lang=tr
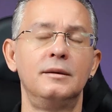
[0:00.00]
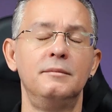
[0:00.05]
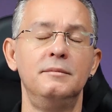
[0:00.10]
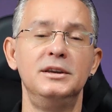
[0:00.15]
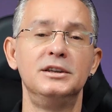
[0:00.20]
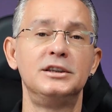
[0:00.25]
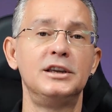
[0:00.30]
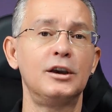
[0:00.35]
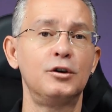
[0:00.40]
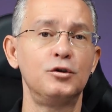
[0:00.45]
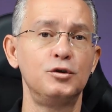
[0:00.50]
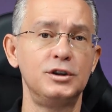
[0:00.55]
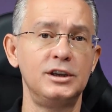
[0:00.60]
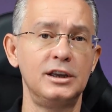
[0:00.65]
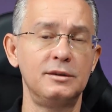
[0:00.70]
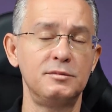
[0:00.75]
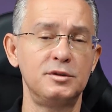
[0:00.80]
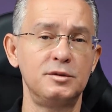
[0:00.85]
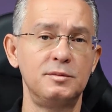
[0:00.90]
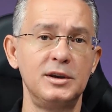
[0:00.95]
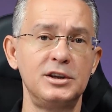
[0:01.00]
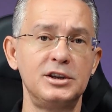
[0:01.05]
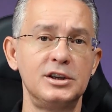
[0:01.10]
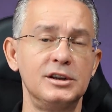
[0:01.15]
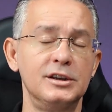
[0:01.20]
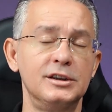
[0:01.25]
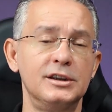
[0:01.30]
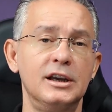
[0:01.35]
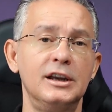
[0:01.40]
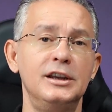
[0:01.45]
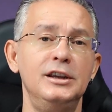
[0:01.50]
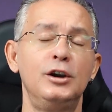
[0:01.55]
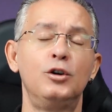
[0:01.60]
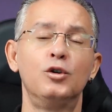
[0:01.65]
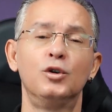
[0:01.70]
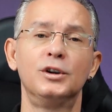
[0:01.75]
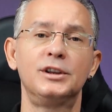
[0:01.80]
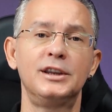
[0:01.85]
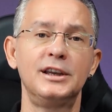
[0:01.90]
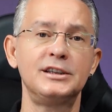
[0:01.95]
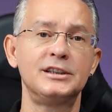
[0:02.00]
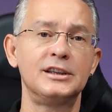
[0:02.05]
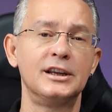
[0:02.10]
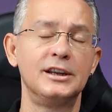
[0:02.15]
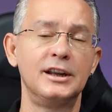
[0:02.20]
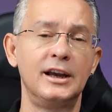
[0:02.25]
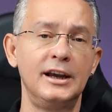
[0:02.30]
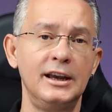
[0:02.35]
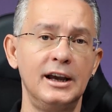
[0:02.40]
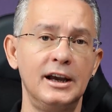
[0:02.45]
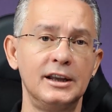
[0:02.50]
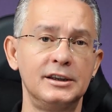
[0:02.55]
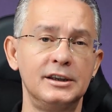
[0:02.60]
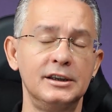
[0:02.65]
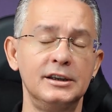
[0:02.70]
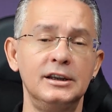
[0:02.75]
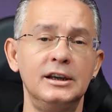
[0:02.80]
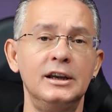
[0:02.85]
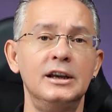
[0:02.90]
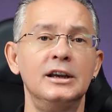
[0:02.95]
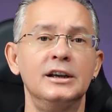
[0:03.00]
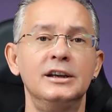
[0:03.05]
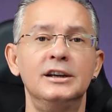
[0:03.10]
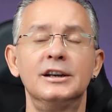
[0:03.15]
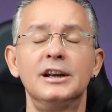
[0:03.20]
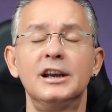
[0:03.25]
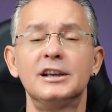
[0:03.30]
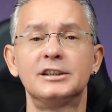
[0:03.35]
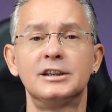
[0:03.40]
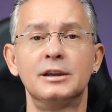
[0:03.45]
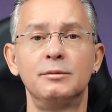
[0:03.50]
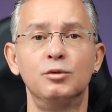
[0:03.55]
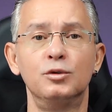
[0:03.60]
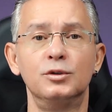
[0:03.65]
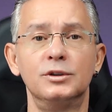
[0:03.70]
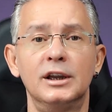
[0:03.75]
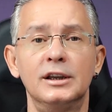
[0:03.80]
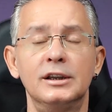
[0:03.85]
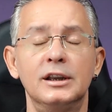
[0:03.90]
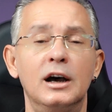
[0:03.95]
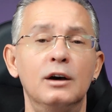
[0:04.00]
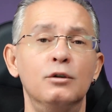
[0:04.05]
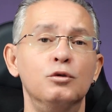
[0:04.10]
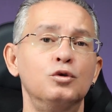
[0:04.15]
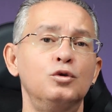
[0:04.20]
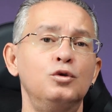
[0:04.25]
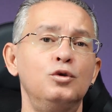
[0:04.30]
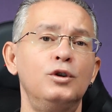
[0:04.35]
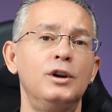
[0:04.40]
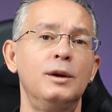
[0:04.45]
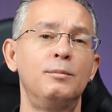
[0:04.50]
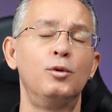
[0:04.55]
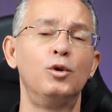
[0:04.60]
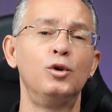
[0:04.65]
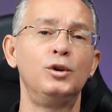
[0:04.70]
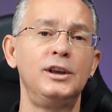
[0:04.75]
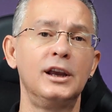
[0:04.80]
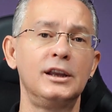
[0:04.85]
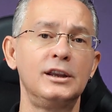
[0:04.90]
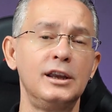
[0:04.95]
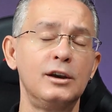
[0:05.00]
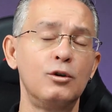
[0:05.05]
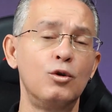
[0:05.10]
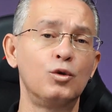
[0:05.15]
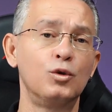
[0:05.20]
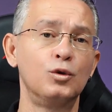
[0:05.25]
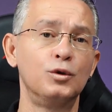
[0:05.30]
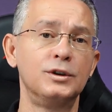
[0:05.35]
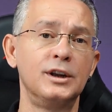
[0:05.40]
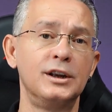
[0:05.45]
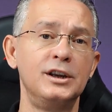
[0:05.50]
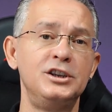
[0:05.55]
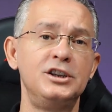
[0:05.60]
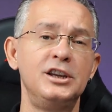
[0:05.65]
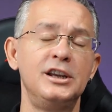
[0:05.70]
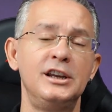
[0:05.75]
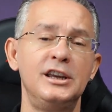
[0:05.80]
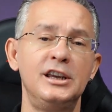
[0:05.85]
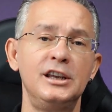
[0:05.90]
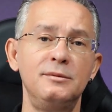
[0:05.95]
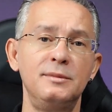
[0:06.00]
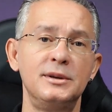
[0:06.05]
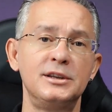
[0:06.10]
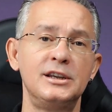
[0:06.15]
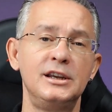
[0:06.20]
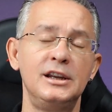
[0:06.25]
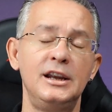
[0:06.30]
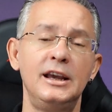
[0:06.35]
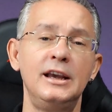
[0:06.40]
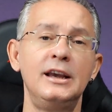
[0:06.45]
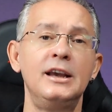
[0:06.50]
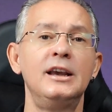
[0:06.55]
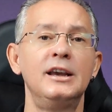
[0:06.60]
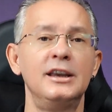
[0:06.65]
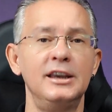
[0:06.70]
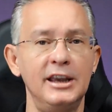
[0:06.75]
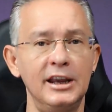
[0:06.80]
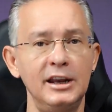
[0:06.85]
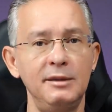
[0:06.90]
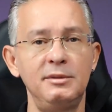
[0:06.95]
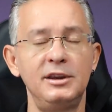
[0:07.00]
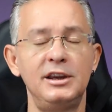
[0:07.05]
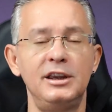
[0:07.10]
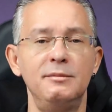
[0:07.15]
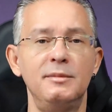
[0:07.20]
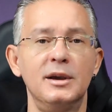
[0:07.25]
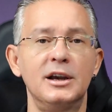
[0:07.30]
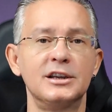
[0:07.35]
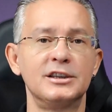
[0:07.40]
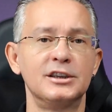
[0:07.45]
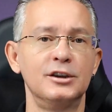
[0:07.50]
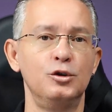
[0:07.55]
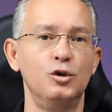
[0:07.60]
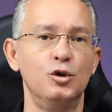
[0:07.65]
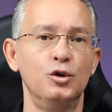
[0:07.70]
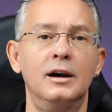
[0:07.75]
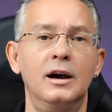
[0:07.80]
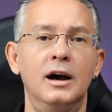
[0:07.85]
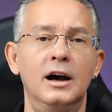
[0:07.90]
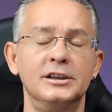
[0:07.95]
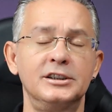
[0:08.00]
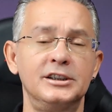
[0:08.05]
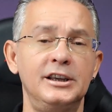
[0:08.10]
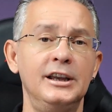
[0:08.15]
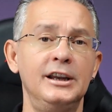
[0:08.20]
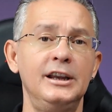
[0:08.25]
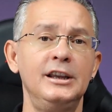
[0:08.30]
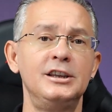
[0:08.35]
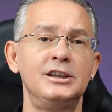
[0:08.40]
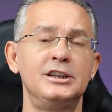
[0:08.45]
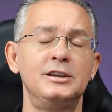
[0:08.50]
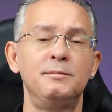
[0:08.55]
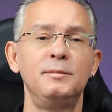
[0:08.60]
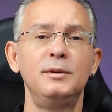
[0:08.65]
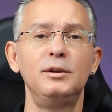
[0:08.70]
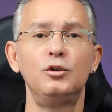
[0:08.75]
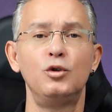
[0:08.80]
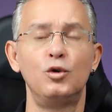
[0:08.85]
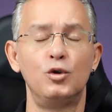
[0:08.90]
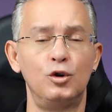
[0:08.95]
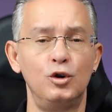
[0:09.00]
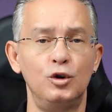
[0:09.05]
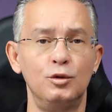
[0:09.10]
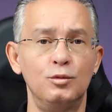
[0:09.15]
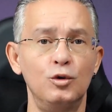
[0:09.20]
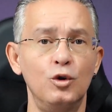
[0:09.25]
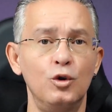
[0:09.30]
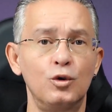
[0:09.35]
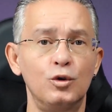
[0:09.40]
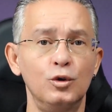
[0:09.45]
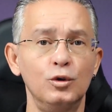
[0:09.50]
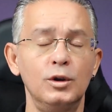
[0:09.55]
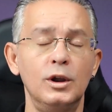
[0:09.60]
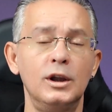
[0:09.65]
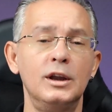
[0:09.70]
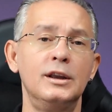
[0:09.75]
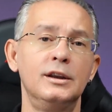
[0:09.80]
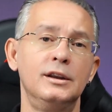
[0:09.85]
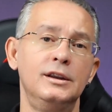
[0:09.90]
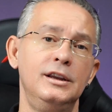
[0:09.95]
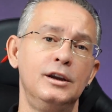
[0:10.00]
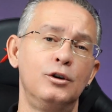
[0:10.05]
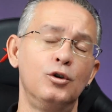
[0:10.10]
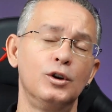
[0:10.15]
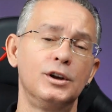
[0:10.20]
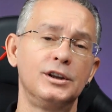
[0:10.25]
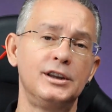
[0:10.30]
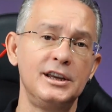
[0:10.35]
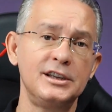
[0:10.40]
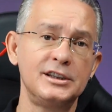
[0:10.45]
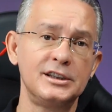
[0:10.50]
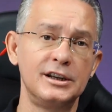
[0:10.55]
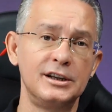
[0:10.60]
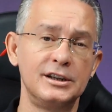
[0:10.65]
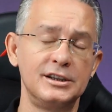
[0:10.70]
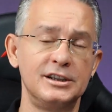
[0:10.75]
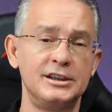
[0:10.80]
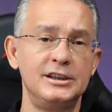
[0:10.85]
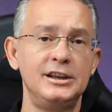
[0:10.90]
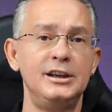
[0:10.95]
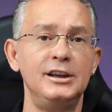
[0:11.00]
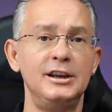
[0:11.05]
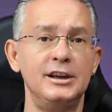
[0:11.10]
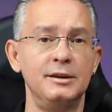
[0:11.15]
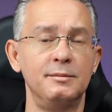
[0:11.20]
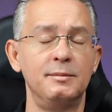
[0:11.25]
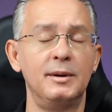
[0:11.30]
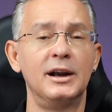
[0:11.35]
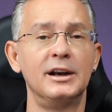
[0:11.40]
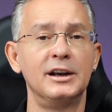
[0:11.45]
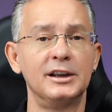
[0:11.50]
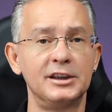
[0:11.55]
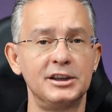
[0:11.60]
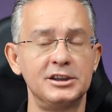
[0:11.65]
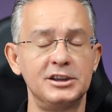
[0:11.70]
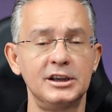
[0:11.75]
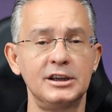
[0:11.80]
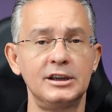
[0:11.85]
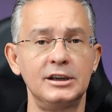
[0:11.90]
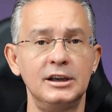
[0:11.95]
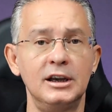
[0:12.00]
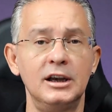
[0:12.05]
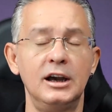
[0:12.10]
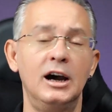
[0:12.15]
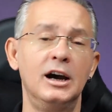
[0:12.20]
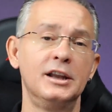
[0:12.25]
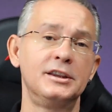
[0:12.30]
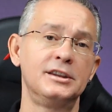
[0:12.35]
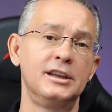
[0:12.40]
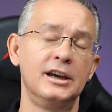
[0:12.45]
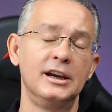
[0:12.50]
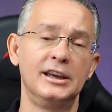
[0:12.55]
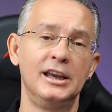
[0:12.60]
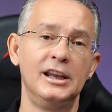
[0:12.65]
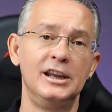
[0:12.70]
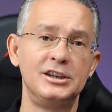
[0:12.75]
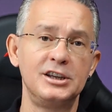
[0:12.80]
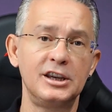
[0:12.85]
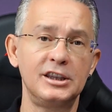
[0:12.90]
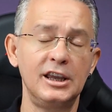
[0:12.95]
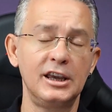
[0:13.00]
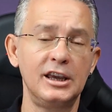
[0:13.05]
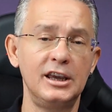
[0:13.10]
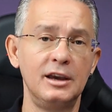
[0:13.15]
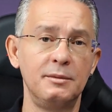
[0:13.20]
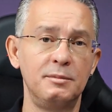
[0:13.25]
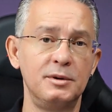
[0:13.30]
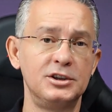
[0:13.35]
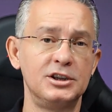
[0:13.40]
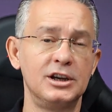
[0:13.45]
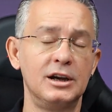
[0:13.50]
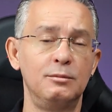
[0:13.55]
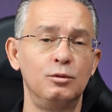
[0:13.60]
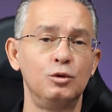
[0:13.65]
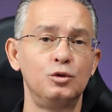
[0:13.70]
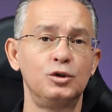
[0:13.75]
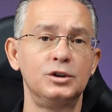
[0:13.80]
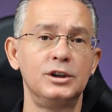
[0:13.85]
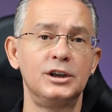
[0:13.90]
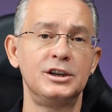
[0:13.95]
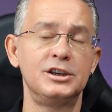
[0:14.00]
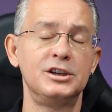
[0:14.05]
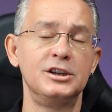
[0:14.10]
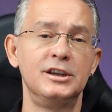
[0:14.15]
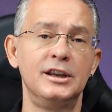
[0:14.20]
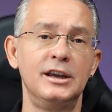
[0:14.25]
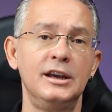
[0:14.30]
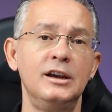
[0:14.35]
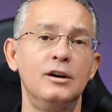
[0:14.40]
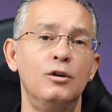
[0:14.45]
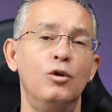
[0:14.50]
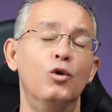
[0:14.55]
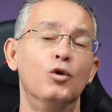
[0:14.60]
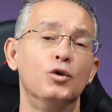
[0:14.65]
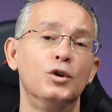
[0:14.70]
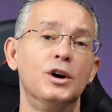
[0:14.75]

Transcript: 1875 yılında Nikola Tesla'nın hayatı Graz'da bulunan Avusturya Politeknik Okulu'ndan içeri girmesiyle yeni bir iğme kazanıyor. Askeri disiplinle örülü bu okul Nikola Tesla'nın zihnini parlatacak hatta gelecekteki yapacağı buluşlar için de onu